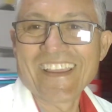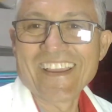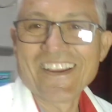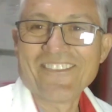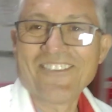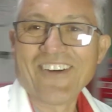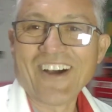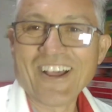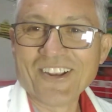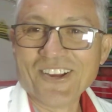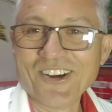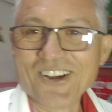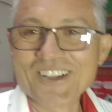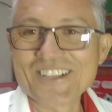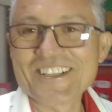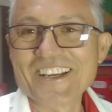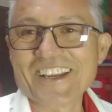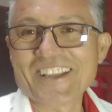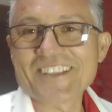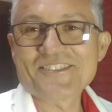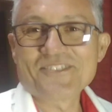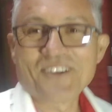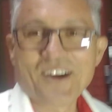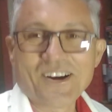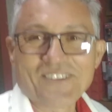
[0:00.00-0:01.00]
Falou,
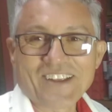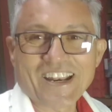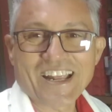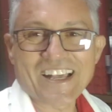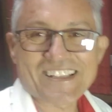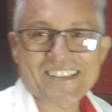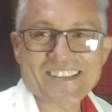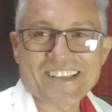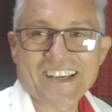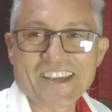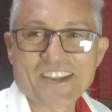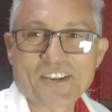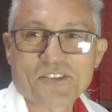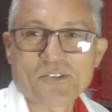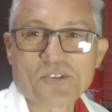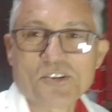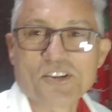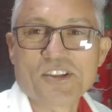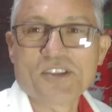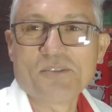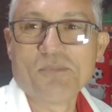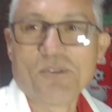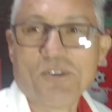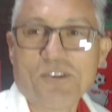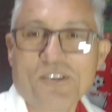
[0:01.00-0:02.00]
gente, um abraço aí,
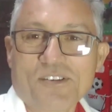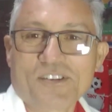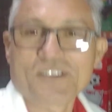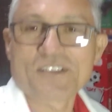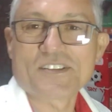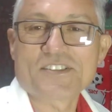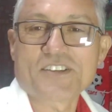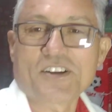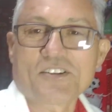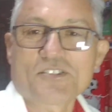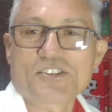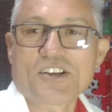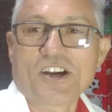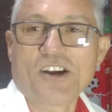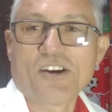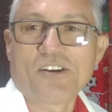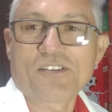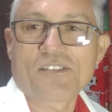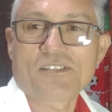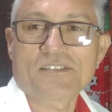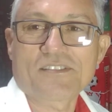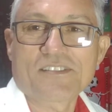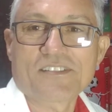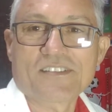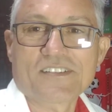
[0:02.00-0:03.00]
tudo de bom. Tchau,
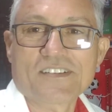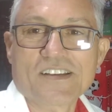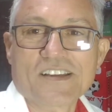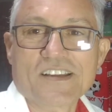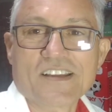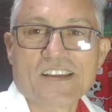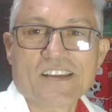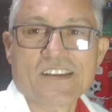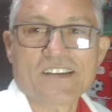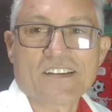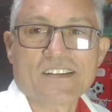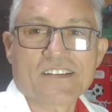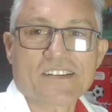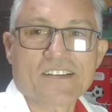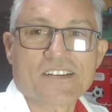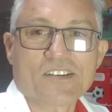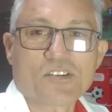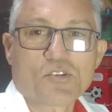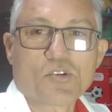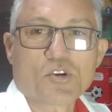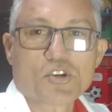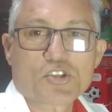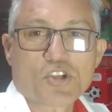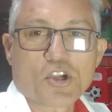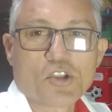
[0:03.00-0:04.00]
tchau.
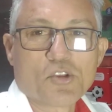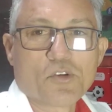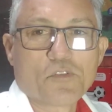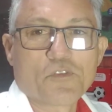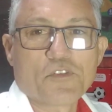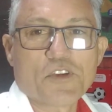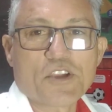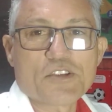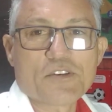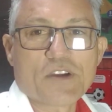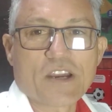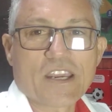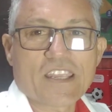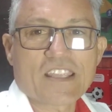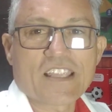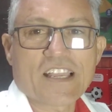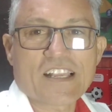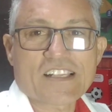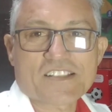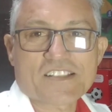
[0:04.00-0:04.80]
Gostou do vídeo aí? Dá,